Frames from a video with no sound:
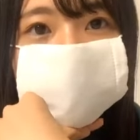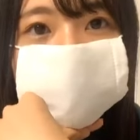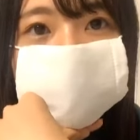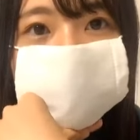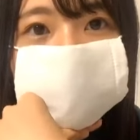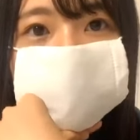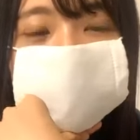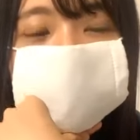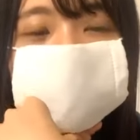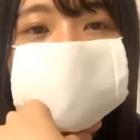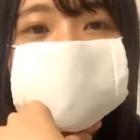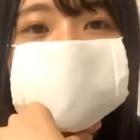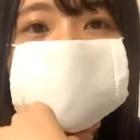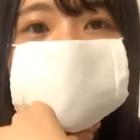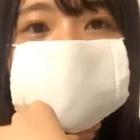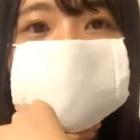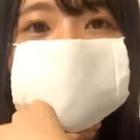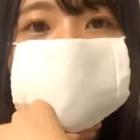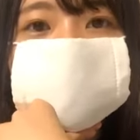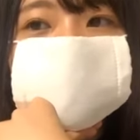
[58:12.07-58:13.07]
なんかいろん
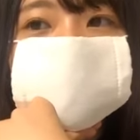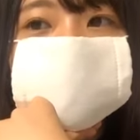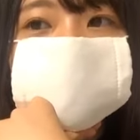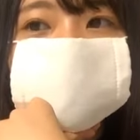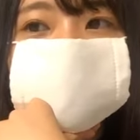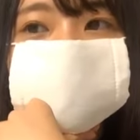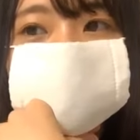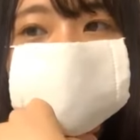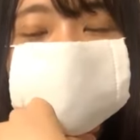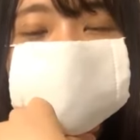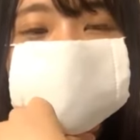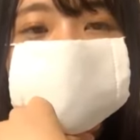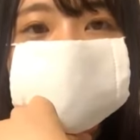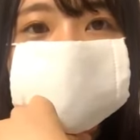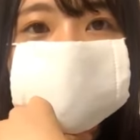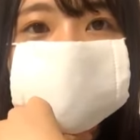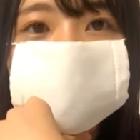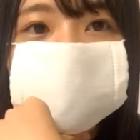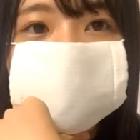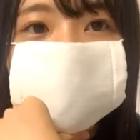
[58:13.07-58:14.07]
な時間に一緒
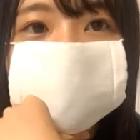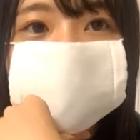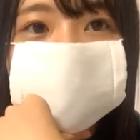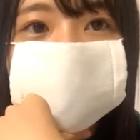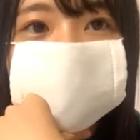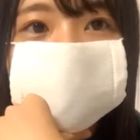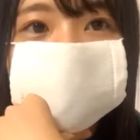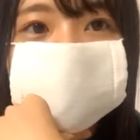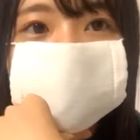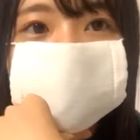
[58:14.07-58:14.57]
に見てたな